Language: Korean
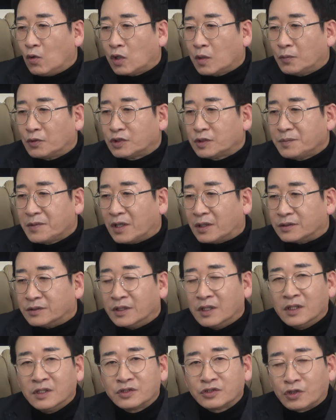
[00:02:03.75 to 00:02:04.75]
여기
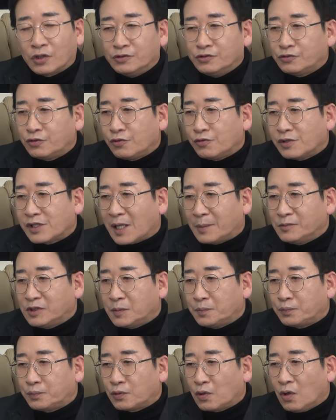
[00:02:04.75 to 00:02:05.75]
보시면 선수율
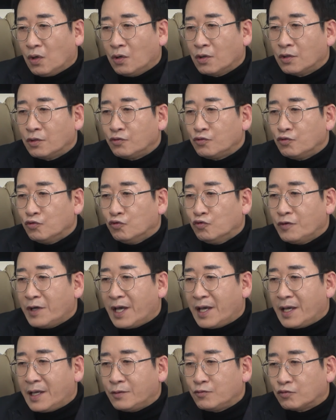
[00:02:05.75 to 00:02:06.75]
삼십 퍼센트,
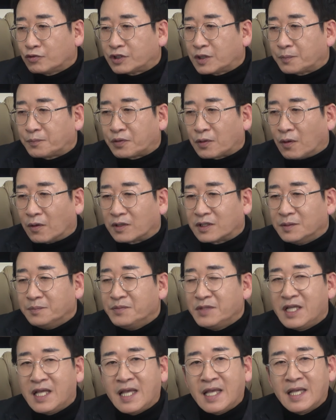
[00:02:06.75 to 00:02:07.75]
유예 육십 퍼센트,
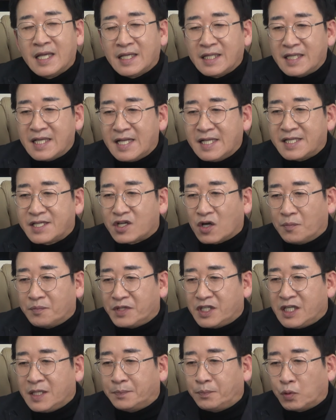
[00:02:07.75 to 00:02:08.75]
금리 일 점
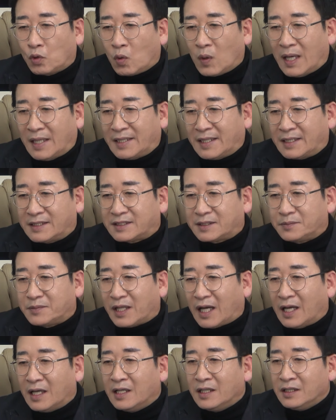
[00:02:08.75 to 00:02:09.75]
이 퍼센트가
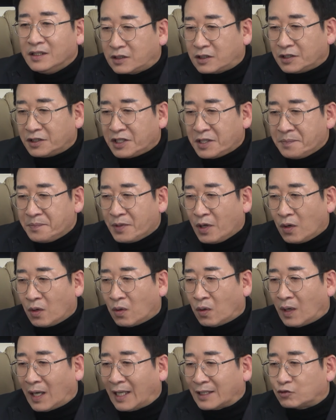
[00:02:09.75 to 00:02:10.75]
되겠습니다.
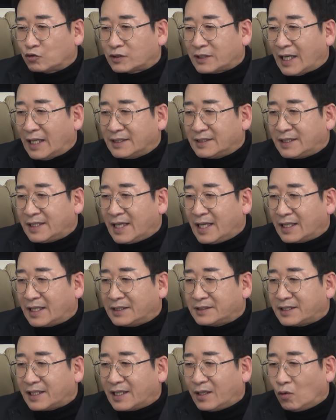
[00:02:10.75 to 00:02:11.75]
트림별로 아주
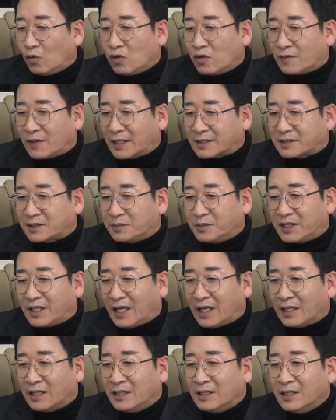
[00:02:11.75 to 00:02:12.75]
상세하게 제가
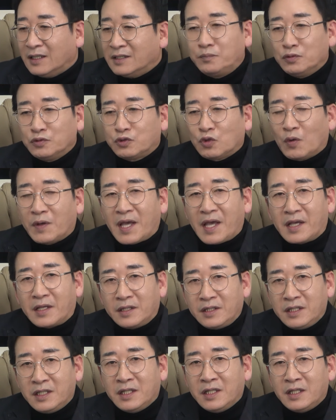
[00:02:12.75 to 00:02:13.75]
올려놨습니다.
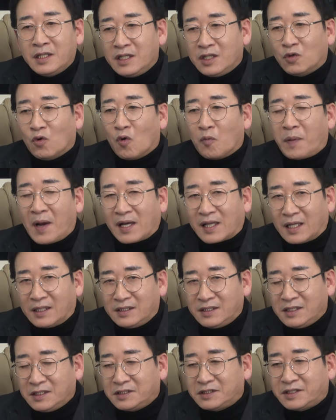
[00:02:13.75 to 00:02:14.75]
뿌조의 이이공팔, 그러니까
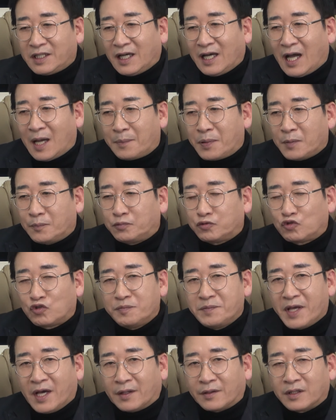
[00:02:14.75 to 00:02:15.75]
이자가 앞에
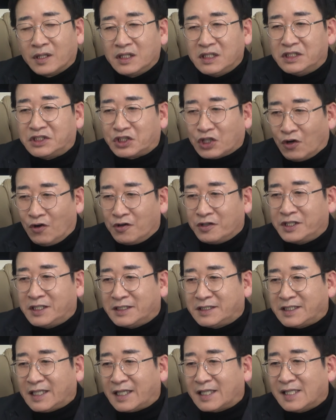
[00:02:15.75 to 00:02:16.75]
붙으면 이
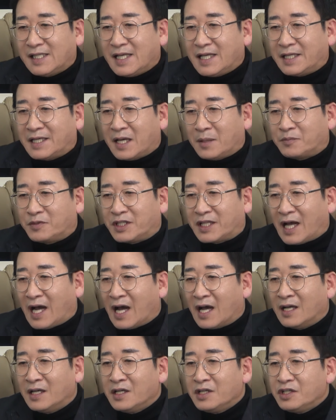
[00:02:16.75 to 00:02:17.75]
전기차를
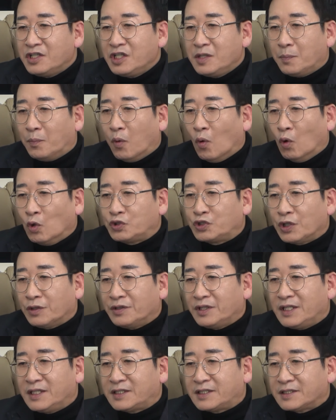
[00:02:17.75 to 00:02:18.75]
얘기합니다. 이
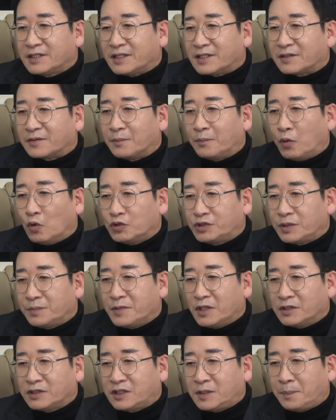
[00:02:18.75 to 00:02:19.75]
모션 리스는
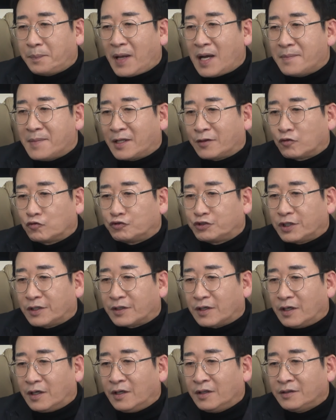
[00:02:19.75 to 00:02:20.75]
보시면 십팔만
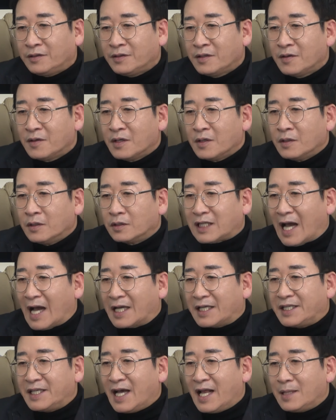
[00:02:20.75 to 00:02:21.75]
구천 원,
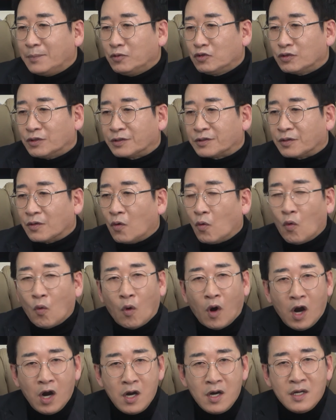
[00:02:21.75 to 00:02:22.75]
장기 할부는
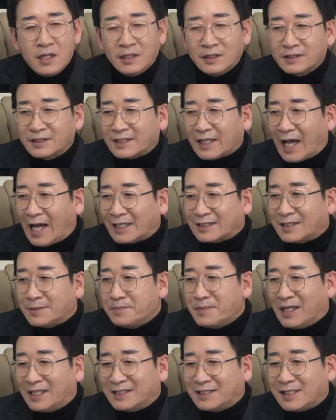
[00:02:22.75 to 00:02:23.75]
월
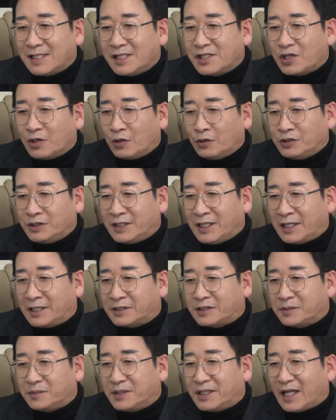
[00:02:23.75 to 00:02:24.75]
사십만 칠천 원이
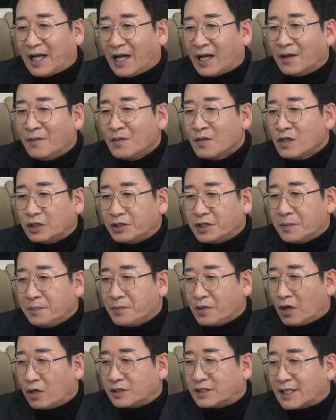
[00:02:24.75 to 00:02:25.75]
되겠습니다.
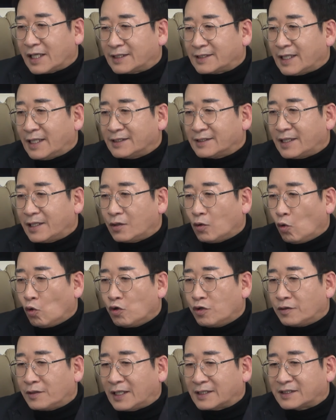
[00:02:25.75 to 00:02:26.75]
트림별 제가 상세히
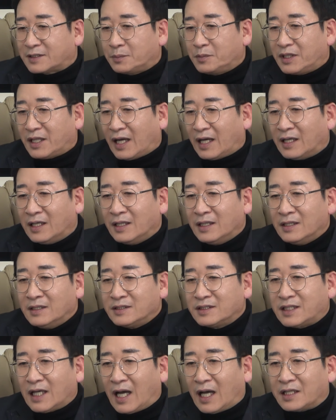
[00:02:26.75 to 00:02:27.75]
올려놨습니다.
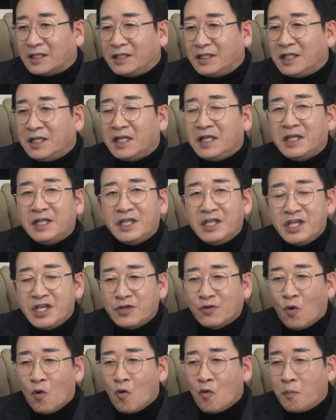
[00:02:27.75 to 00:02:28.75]
자,
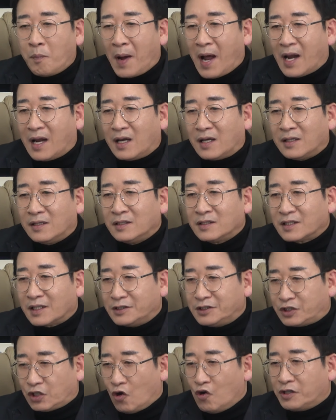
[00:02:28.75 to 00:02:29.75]
이이공팔.
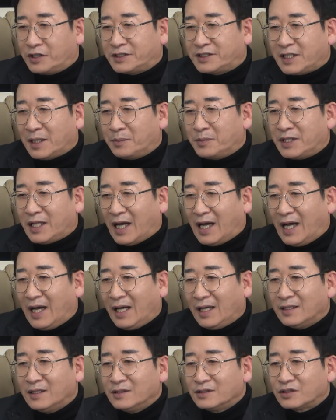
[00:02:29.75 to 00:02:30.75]
이
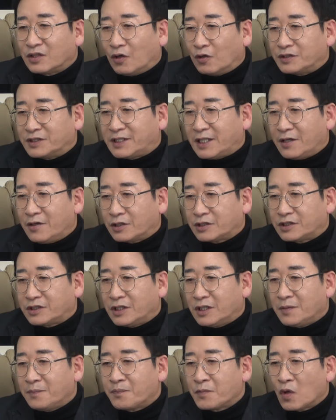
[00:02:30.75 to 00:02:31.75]
전기차입니다. 전기차
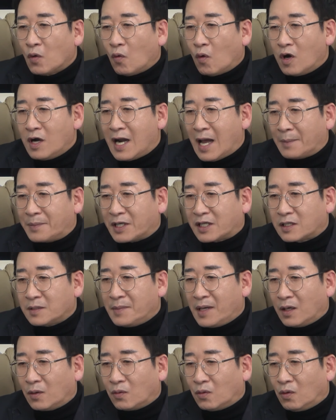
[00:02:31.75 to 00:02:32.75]
역시 월
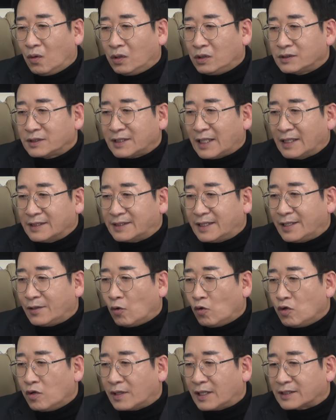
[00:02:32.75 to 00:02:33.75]
납입금하고 상세히
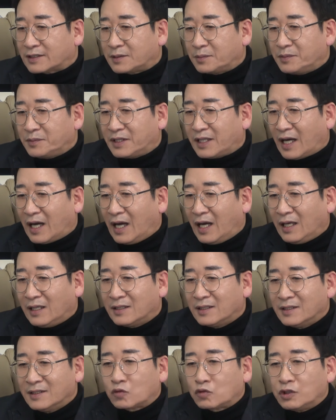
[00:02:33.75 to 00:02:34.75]

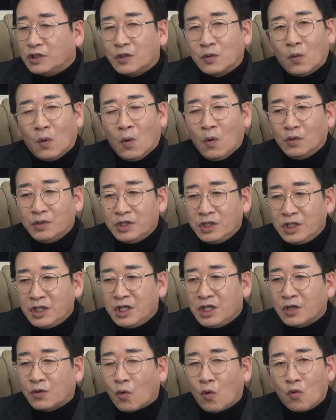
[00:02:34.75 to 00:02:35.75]
올려놨습니다. 그리고
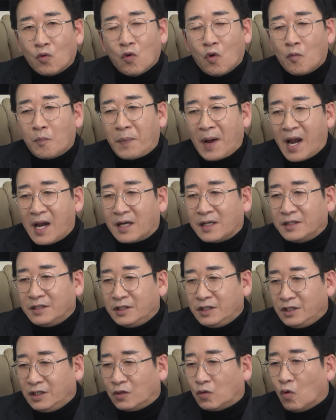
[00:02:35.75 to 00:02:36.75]
이공공팔,
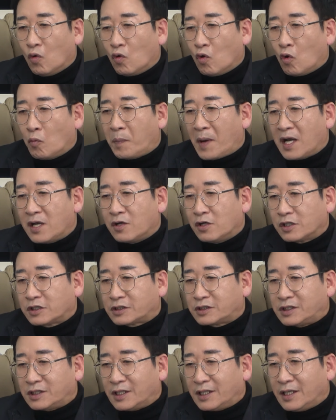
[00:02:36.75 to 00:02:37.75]
이공공팔
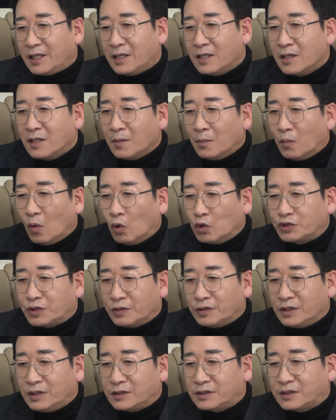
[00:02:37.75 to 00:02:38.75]
역시
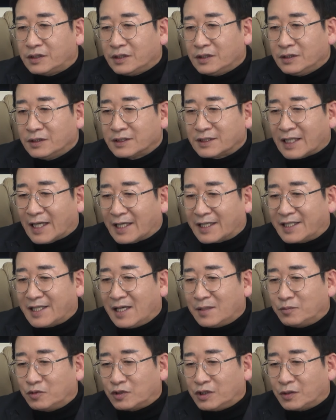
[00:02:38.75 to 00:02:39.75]
모션리스 장기
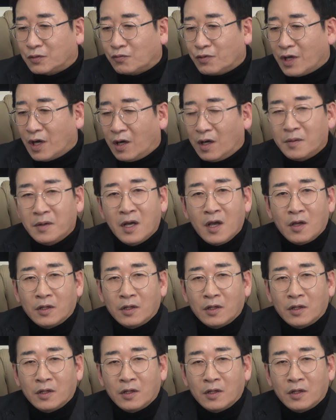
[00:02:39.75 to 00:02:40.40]
할부 있고요.